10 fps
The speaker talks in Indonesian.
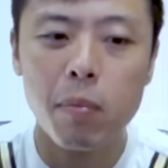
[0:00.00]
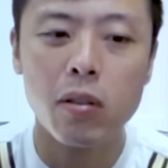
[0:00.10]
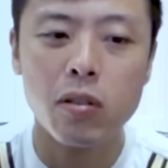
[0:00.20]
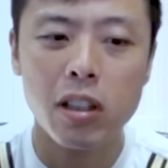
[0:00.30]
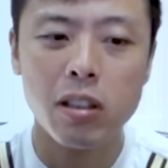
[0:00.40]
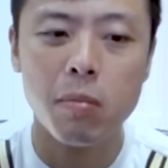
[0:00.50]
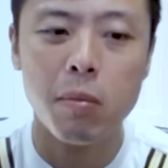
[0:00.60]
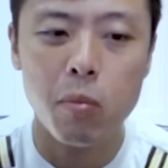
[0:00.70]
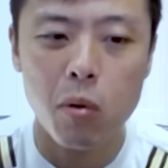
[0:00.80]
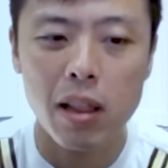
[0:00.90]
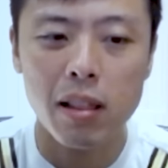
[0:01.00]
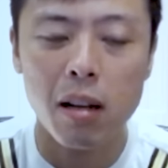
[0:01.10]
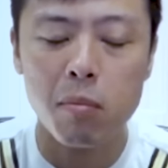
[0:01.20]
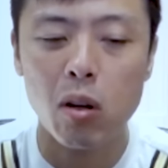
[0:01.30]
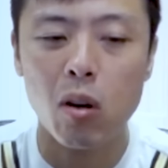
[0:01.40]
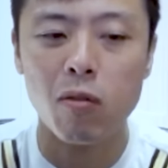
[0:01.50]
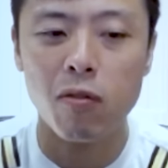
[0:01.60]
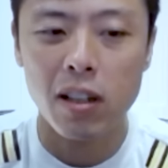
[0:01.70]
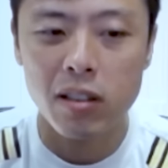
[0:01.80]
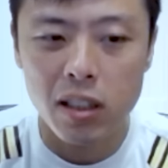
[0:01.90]
proses membuat dan
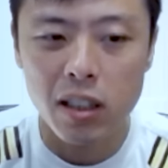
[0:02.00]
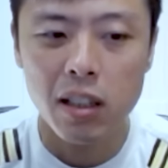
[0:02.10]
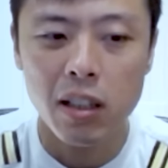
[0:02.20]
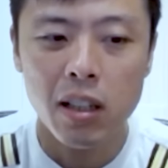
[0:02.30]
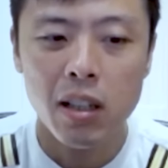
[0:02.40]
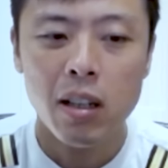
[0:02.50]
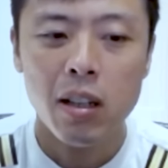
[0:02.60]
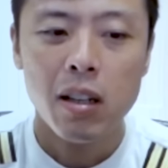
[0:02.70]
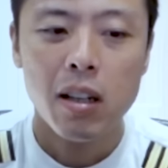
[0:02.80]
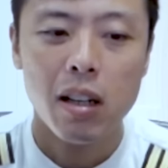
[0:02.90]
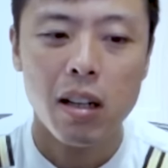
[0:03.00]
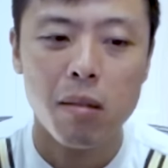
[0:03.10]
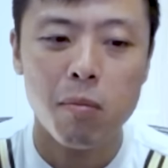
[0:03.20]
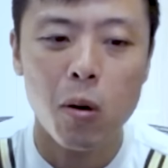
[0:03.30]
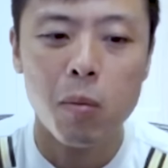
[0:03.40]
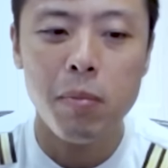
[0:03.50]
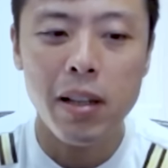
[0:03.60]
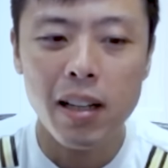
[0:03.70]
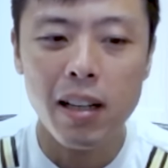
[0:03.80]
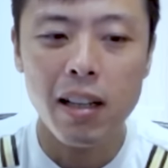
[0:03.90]
mengkonversi uh,
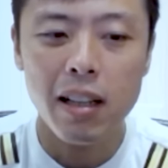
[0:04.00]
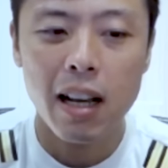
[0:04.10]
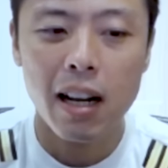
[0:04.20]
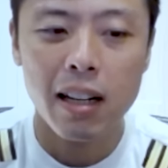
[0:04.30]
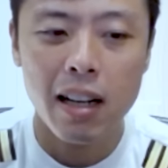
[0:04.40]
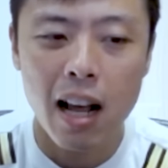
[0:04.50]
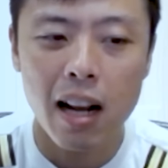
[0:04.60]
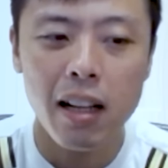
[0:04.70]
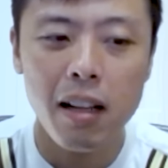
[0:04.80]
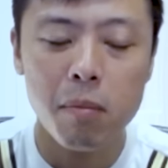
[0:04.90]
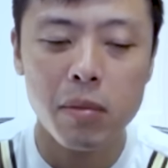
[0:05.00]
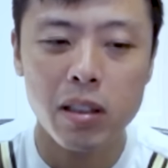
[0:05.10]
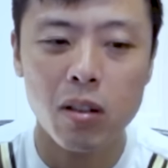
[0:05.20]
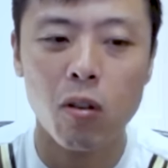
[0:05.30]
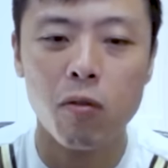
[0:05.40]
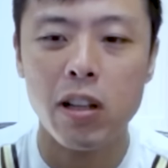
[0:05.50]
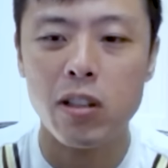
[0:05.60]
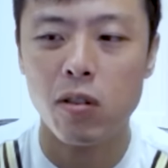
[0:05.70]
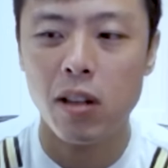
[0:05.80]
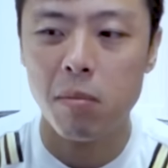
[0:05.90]
mobil yang dari mesin
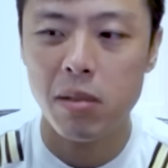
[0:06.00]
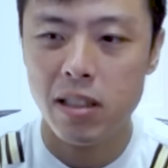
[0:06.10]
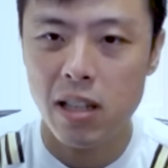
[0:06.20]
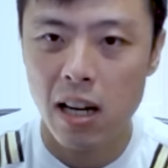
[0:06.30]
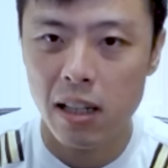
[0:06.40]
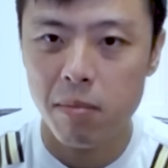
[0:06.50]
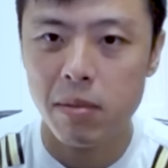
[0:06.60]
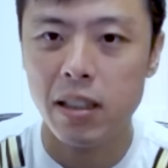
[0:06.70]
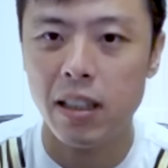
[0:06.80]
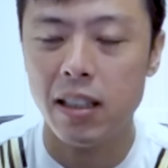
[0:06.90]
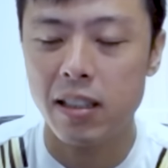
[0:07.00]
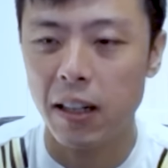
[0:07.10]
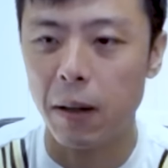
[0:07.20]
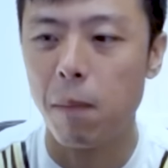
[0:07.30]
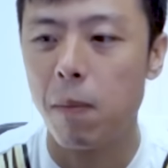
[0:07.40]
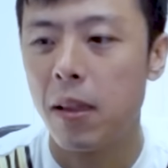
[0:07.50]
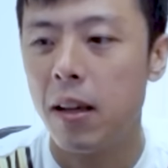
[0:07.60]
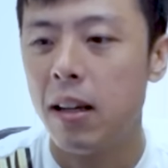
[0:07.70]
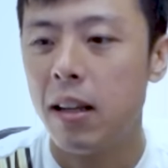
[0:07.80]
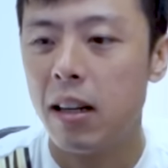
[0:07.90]
konvensional menjadi mesin listrik.
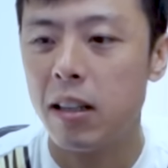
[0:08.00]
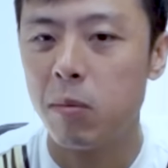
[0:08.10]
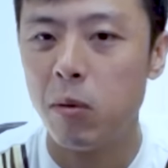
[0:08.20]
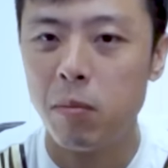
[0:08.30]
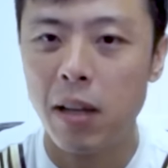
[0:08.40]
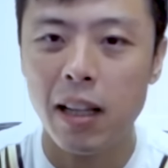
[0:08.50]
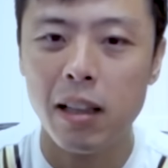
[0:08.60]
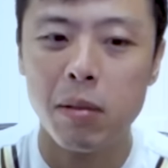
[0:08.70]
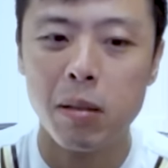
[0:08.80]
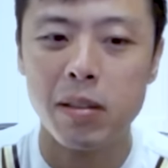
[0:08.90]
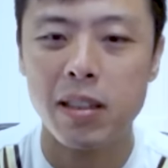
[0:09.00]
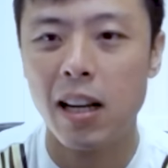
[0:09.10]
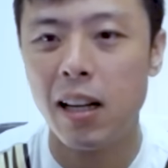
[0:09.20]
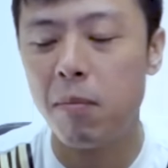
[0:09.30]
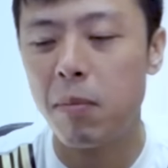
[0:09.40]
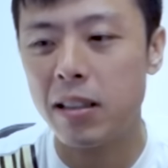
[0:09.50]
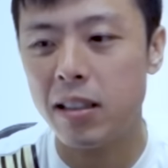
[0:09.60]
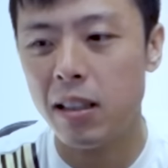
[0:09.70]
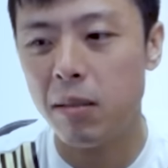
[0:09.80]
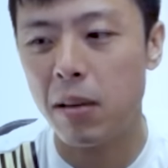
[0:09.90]
Nah, sebelumnya teman-teman sekalian
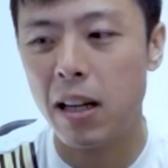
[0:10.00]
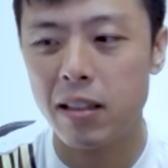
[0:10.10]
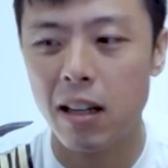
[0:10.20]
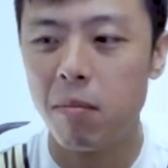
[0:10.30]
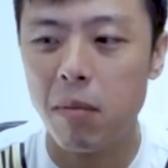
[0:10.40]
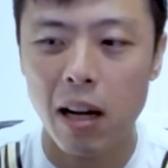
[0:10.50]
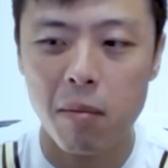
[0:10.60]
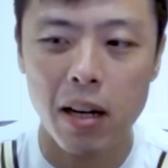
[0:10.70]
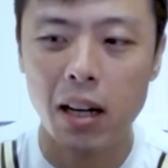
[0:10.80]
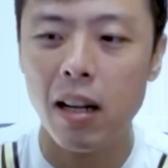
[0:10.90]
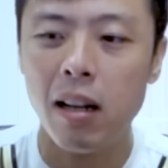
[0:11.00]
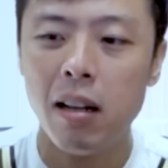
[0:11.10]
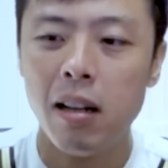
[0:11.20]
pasti penasaran bagaimana